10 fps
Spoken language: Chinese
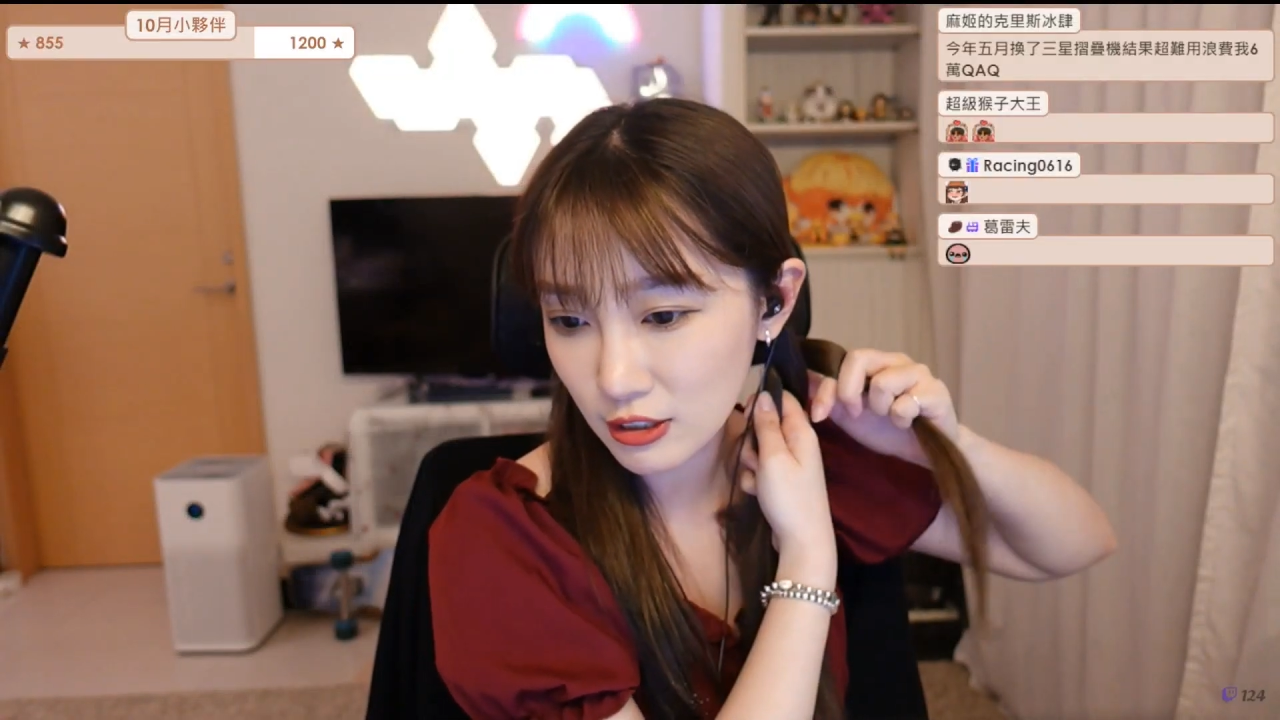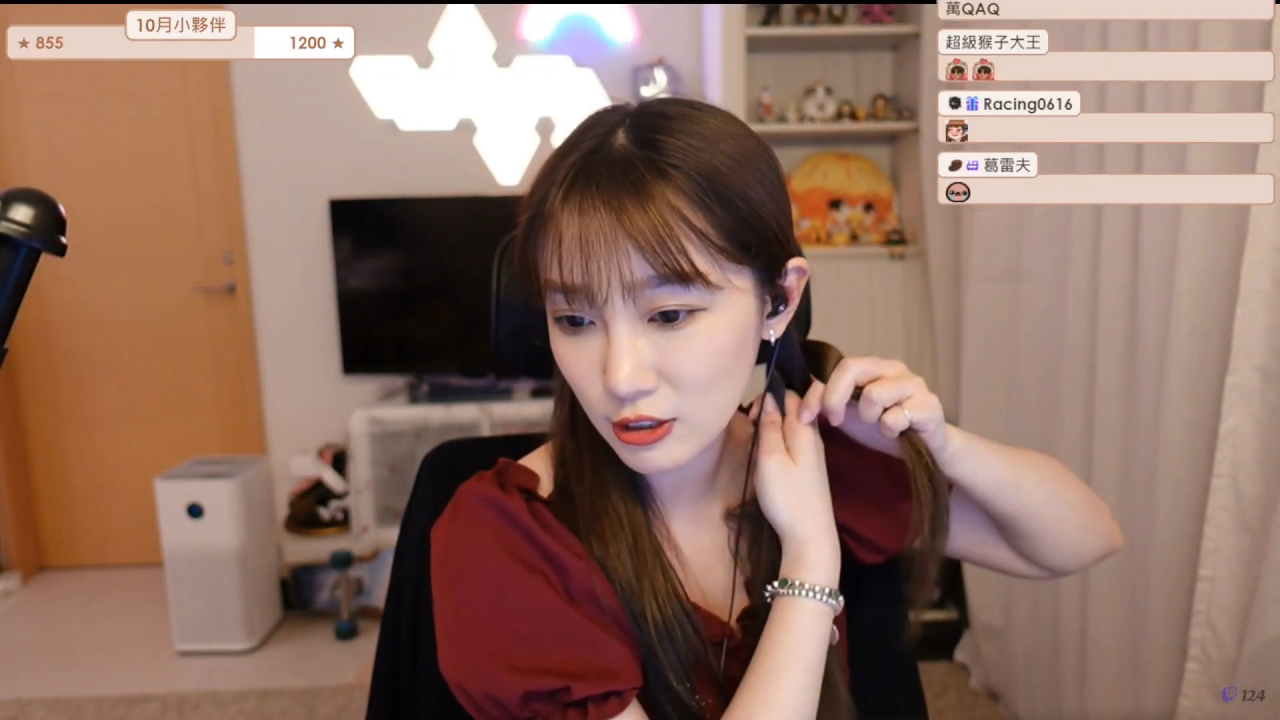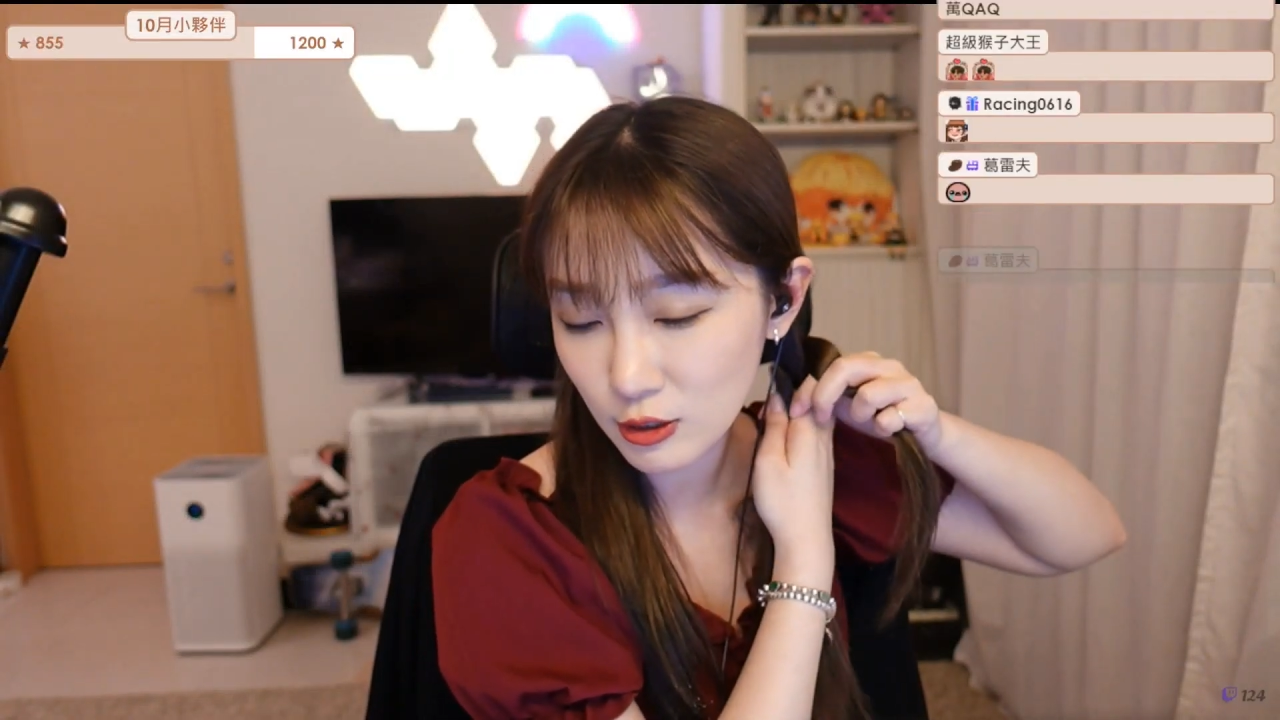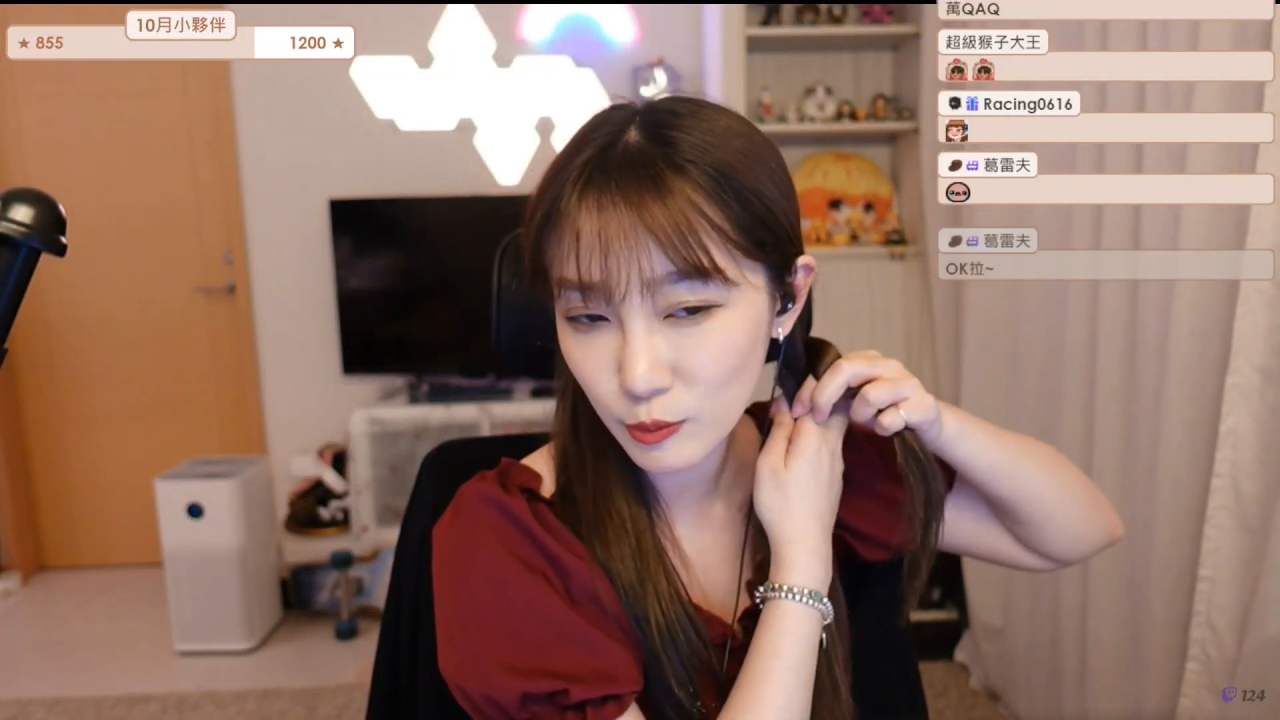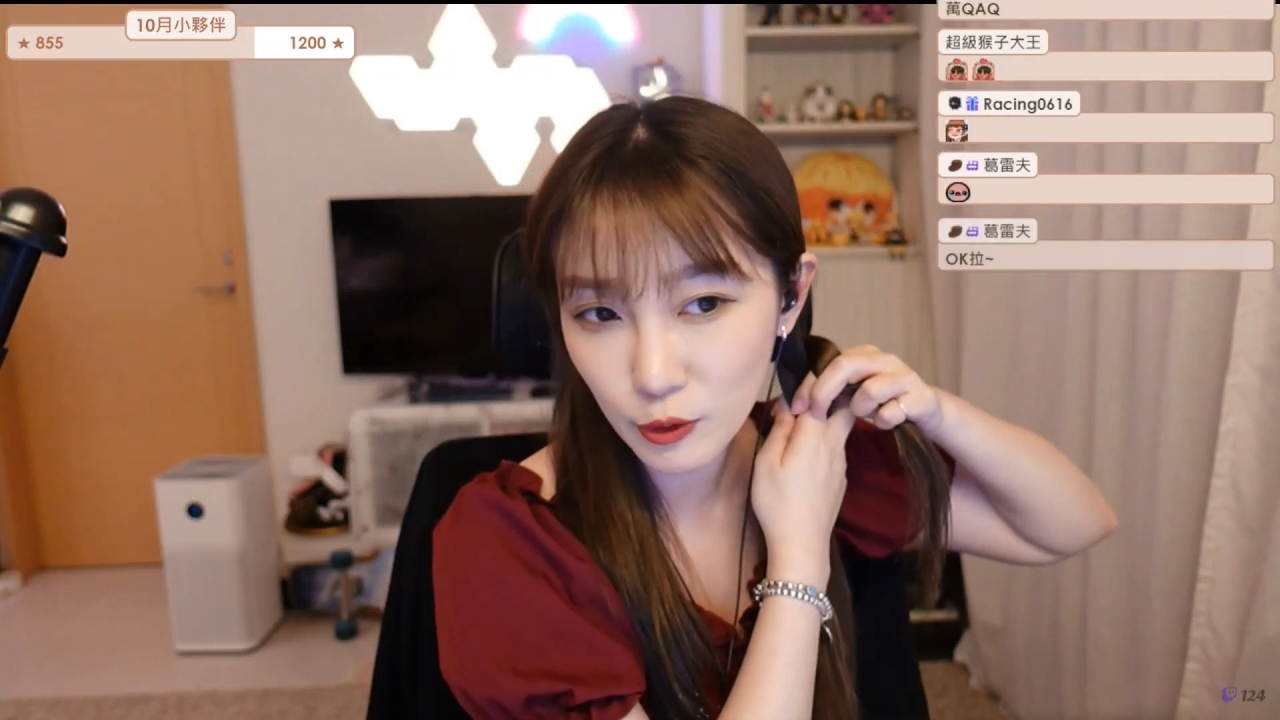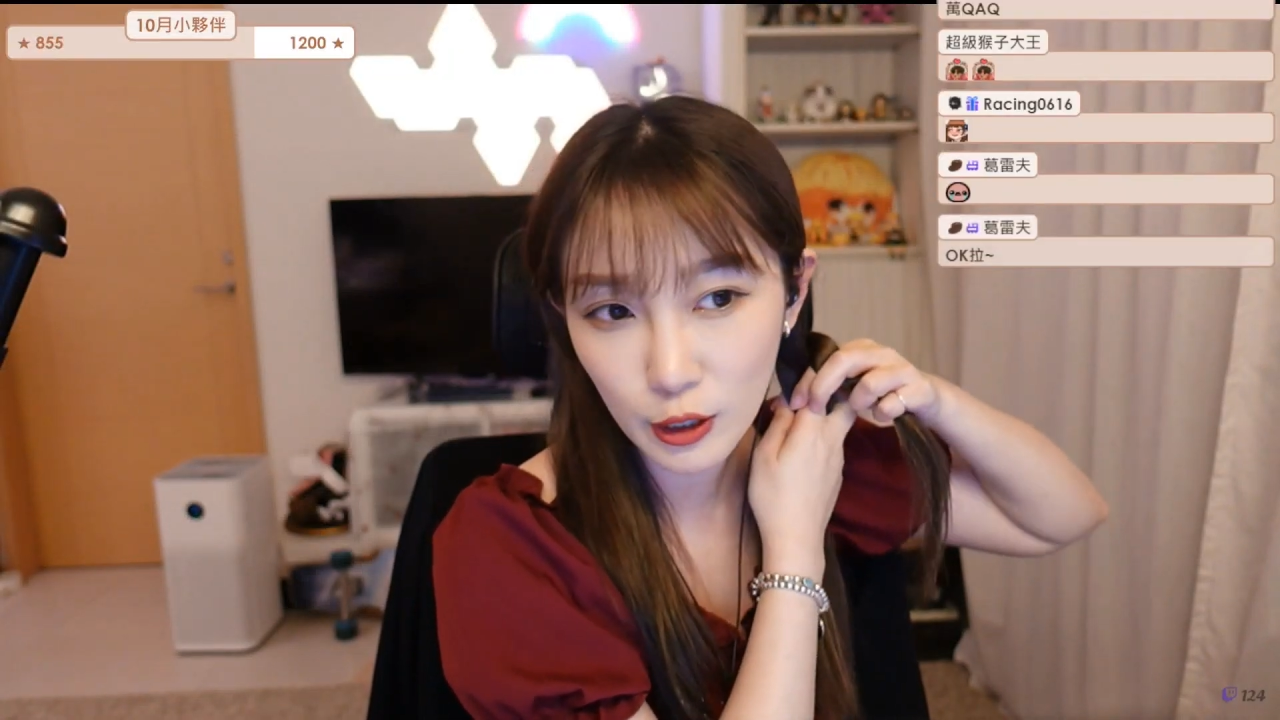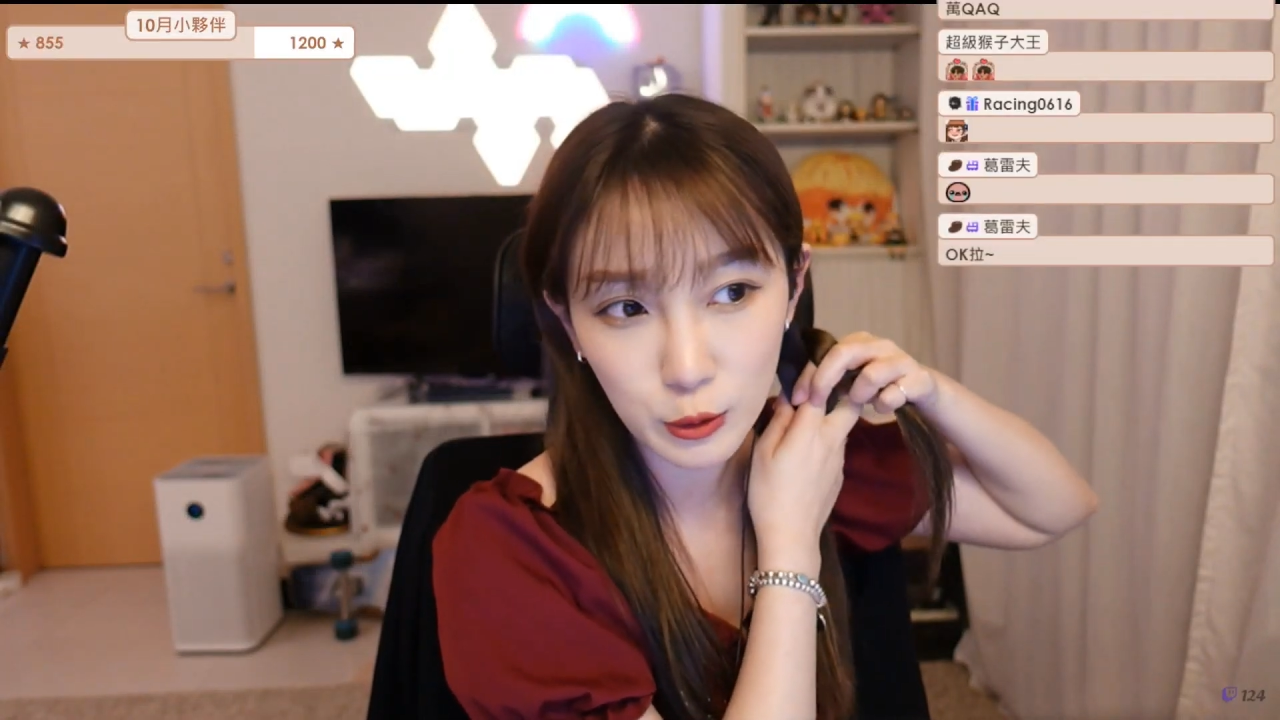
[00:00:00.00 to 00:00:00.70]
机不好